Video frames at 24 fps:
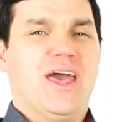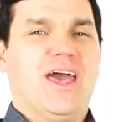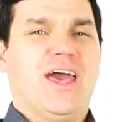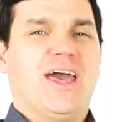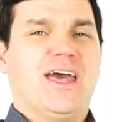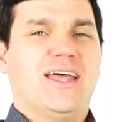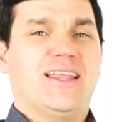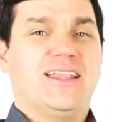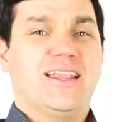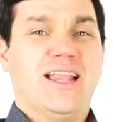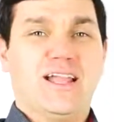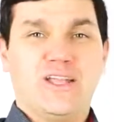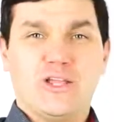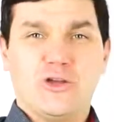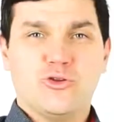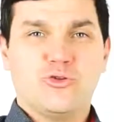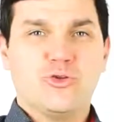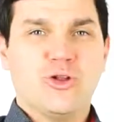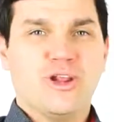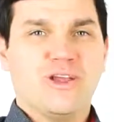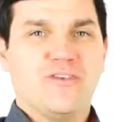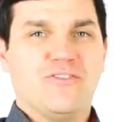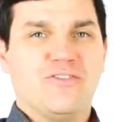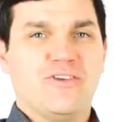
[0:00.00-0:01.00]
E, dla
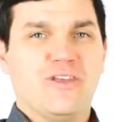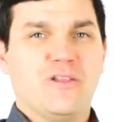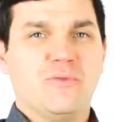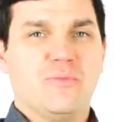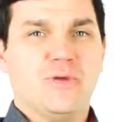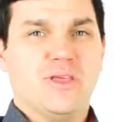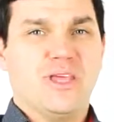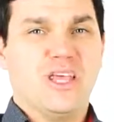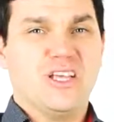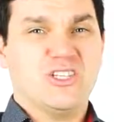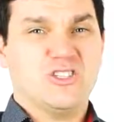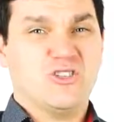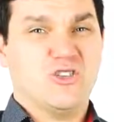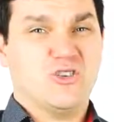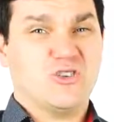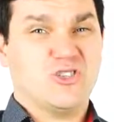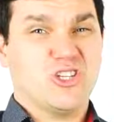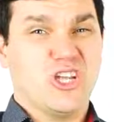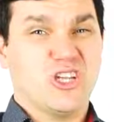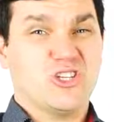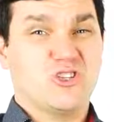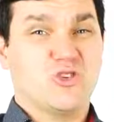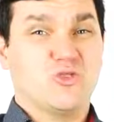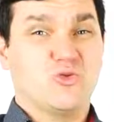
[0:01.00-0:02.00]
niektórych firm jest to
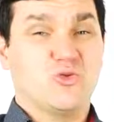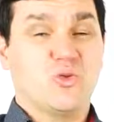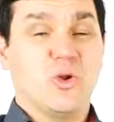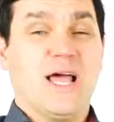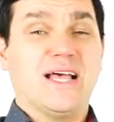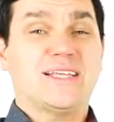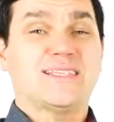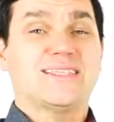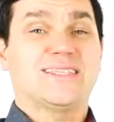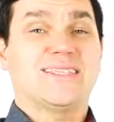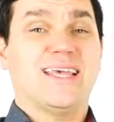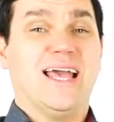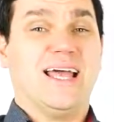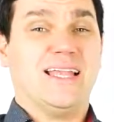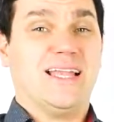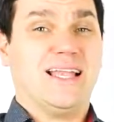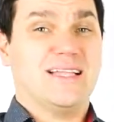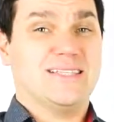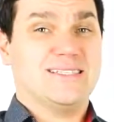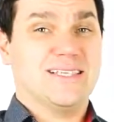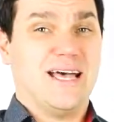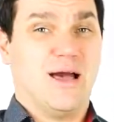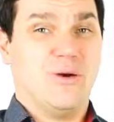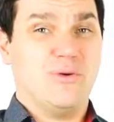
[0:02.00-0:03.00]
rzecz, która
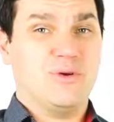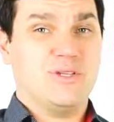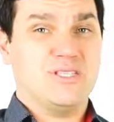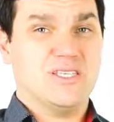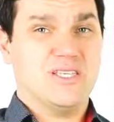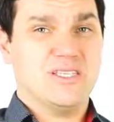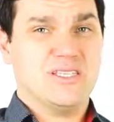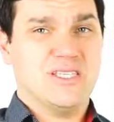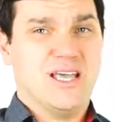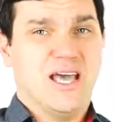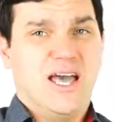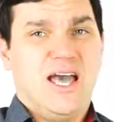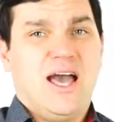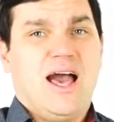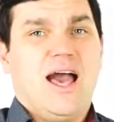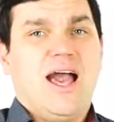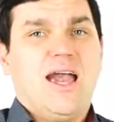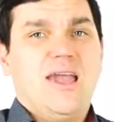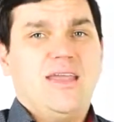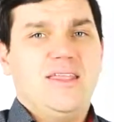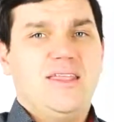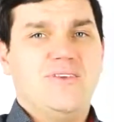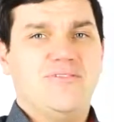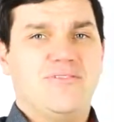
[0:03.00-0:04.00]
zjada cały zysk,
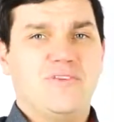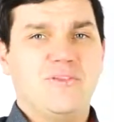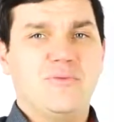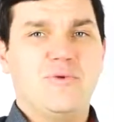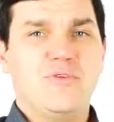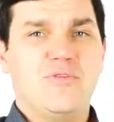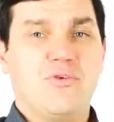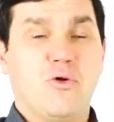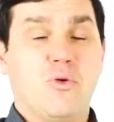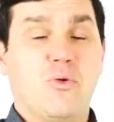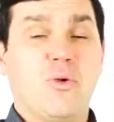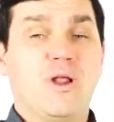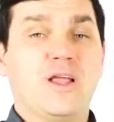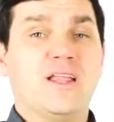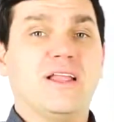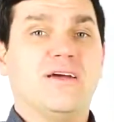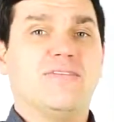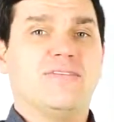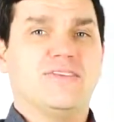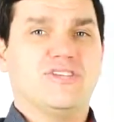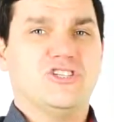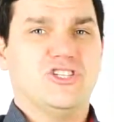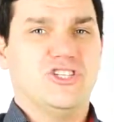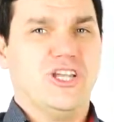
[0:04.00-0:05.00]
a inne firmy w ogóle
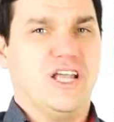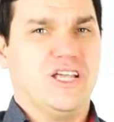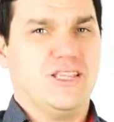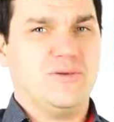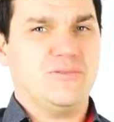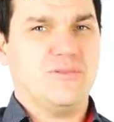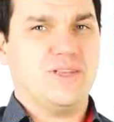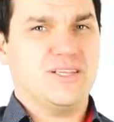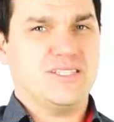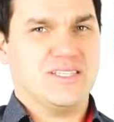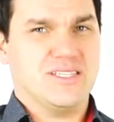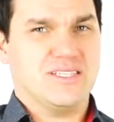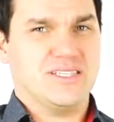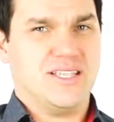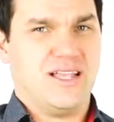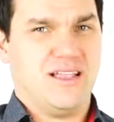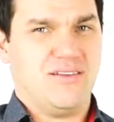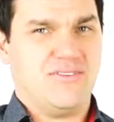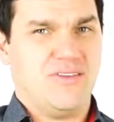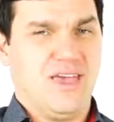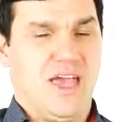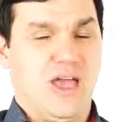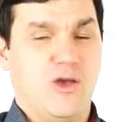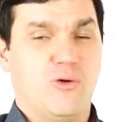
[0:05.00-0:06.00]
nawet się nad tym nie
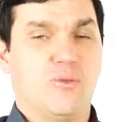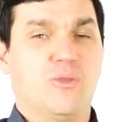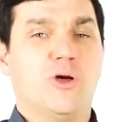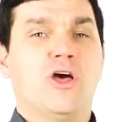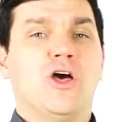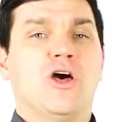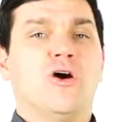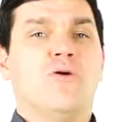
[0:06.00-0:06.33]
zastanawiają.